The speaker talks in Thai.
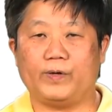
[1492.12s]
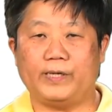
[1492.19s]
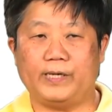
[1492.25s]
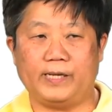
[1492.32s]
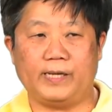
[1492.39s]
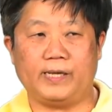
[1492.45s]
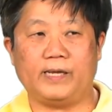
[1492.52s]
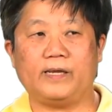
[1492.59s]
วัน
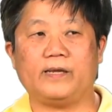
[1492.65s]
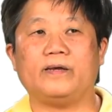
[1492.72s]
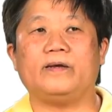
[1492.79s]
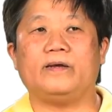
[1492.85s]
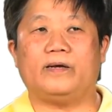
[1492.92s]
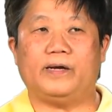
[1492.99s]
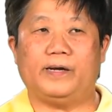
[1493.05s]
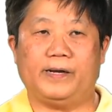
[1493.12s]
นี้
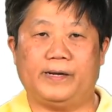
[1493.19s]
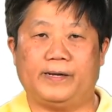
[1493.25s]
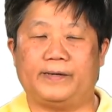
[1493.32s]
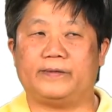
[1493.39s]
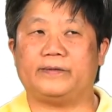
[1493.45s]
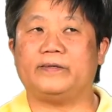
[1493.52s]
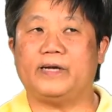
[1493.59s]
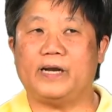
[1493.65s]

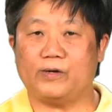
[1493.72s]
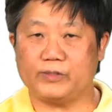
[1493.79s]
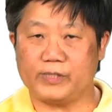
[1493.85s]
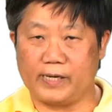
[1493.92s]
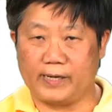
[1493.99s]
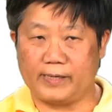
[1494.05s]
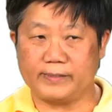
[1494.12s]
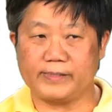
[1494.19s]
เรา
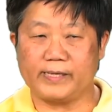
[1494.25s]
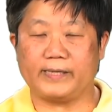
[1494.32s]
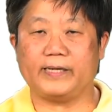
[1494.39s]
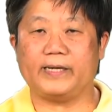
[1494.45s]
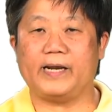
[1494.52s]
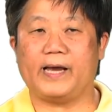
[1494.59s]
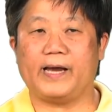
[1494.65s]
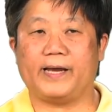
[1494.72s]
ใช้สาร
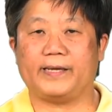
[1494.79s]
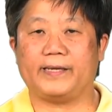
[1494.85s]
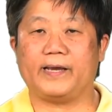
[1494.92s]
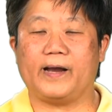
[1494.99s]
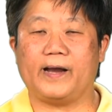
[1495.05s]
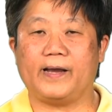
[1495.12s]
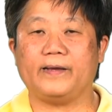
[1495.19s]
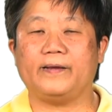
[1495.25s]
อะไร
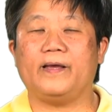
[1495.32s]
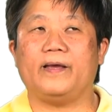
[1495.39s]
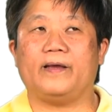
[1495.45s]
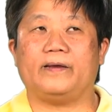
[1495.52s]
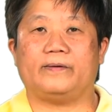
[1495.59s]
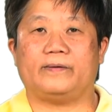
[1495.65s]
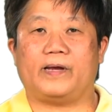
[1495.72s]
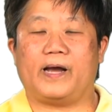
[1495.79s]
คะ
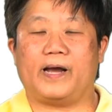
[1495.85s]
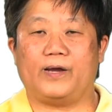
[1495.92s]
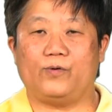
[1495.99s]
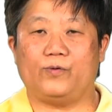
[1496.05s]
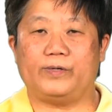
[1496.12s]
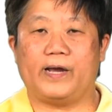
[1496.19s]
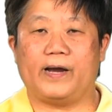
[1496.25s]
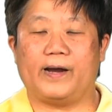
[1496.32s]
ไอโอ
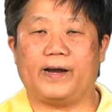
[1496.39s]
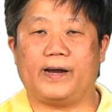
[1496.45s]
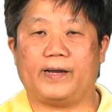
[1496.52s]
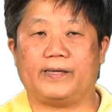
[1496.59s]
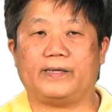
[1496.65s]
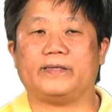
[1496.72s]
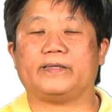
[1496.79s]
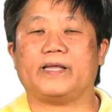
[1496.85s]
ดาย
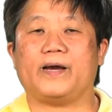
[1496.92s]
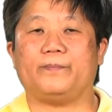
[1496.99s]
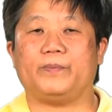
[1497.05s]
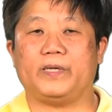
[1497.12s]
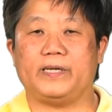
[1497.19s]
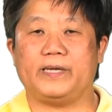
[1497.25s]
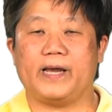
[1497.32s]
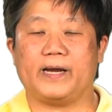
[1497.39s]
ทำป
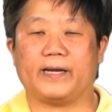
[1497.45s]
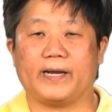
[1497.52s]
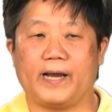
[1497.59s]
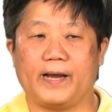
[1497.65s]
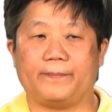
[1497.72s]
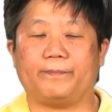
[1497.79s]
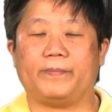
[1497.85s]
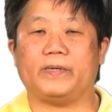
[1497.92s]
ฏิกิริยา
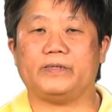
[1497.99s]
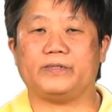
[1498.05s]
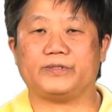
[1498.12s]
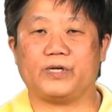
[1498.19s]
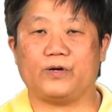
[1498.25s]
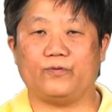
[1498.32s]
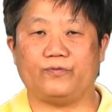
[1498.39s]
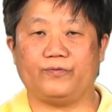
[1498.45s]
กับโพล
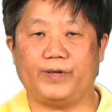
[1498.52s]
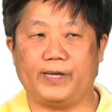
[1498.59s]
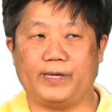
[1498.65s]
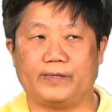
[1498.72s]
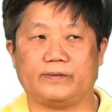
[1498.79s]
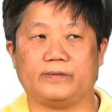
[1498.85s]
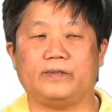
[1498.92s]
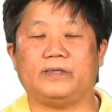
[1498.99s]
ซัลเฟต
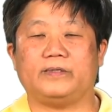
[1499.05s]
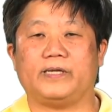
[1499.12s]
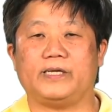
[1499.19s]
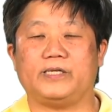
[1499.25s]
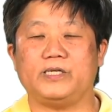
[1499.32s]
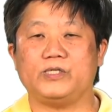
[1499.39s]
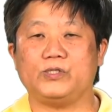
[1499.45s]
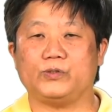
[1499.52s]
ใน
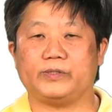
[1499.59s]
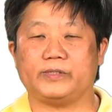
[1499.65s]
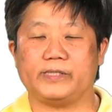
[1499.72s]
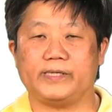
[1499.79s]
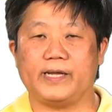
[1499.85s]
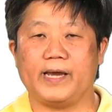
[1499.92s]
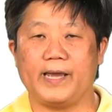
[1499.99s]
ที่สุดจะได้